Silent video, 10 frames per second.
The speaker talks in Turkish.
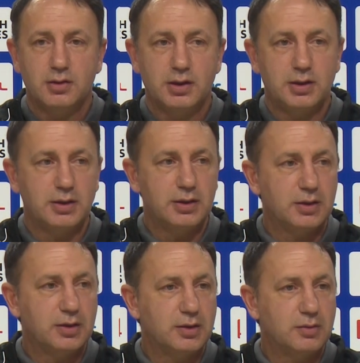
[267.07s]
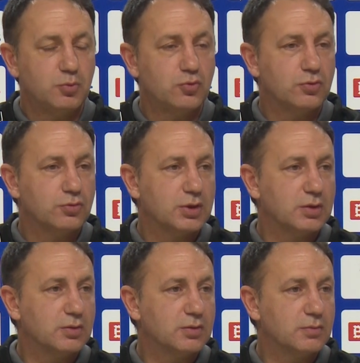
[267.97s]
e, bu
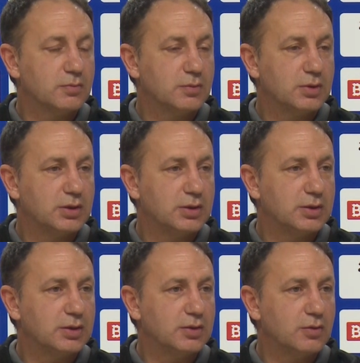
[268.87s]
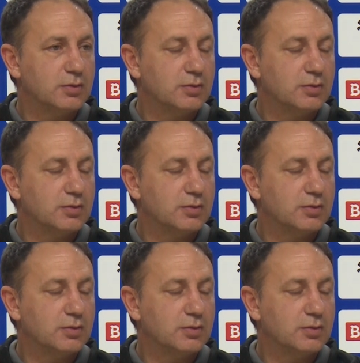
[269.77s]
konuda e,